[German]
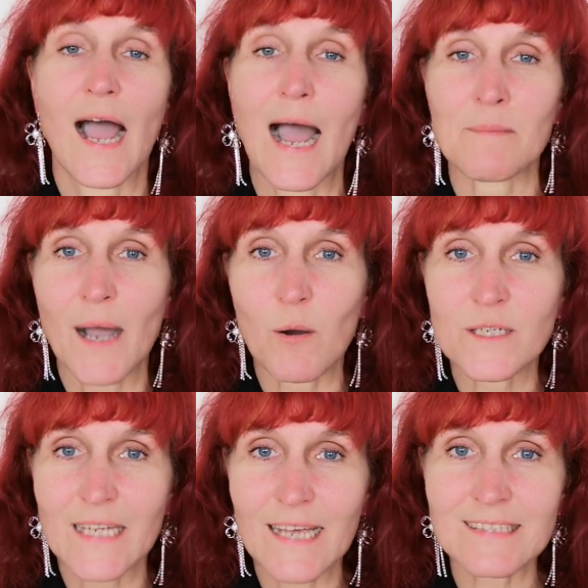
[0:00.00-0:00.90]
Aber auch
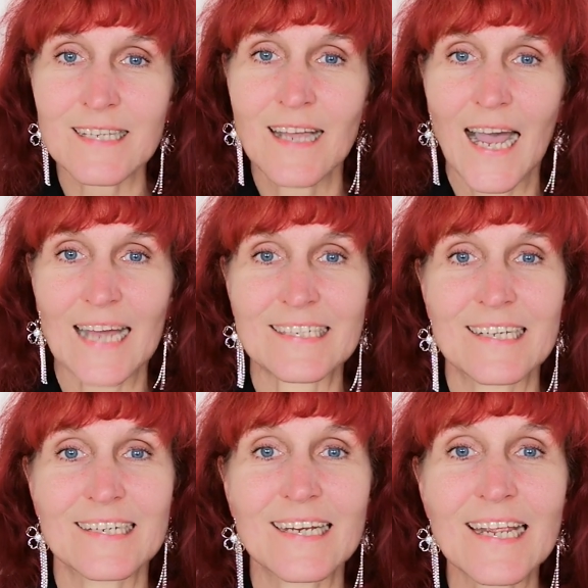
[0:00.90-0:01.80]
das hat
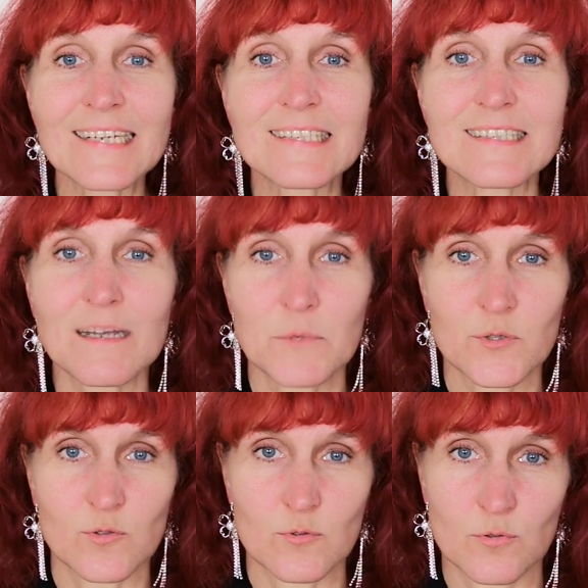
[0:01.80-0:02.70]
nichts
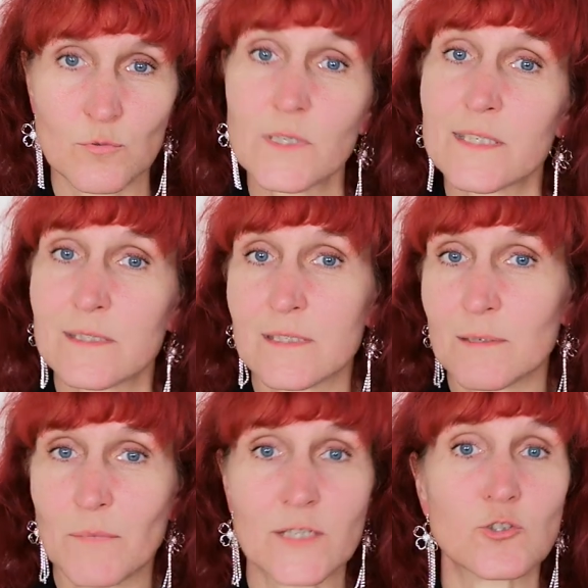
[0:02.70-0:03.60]
damit zu tun, dass diese
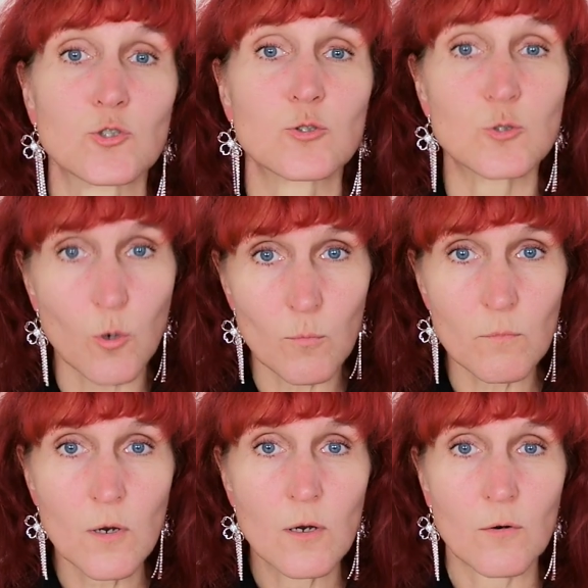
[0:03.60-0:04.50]
Menschen dumm